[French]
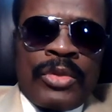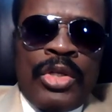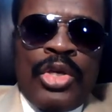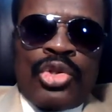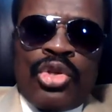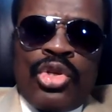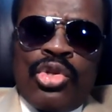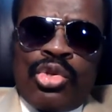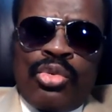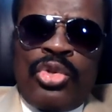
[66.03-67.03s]
Ils sont une
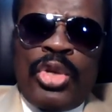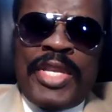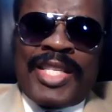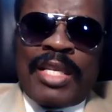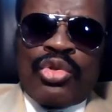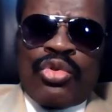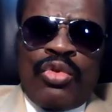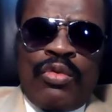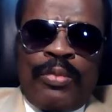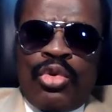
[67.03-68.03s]
source de
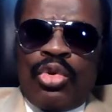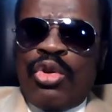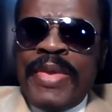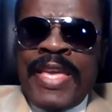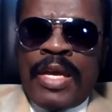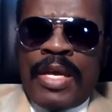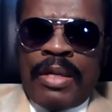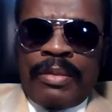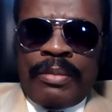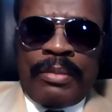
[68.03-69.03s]
déception pour le bien.
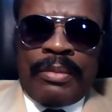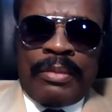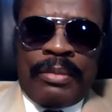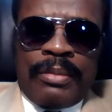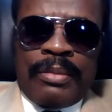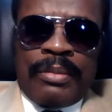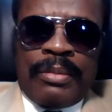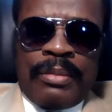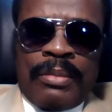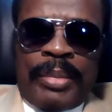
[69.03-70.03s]

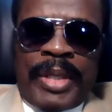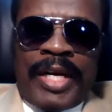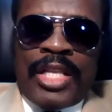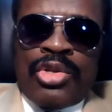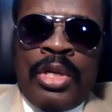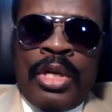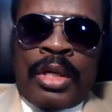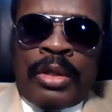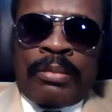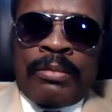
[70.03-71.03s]
paraît il
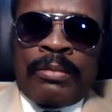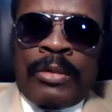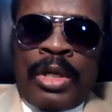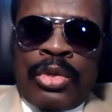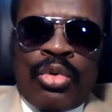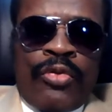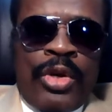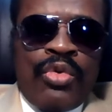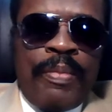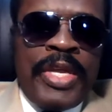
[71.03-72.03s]
quand on fait
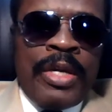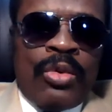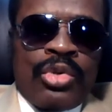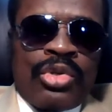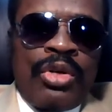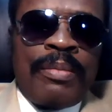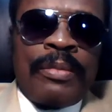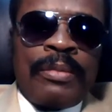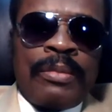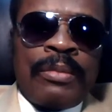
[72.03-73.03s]
le bien aux hommes,
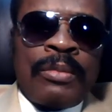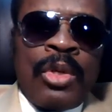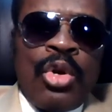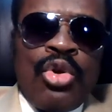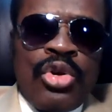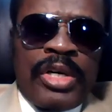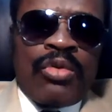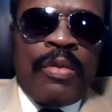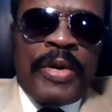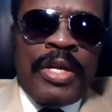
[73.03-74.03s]
leur
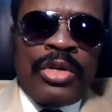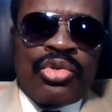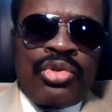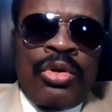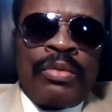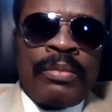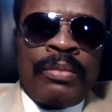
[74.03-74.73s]
compréhension,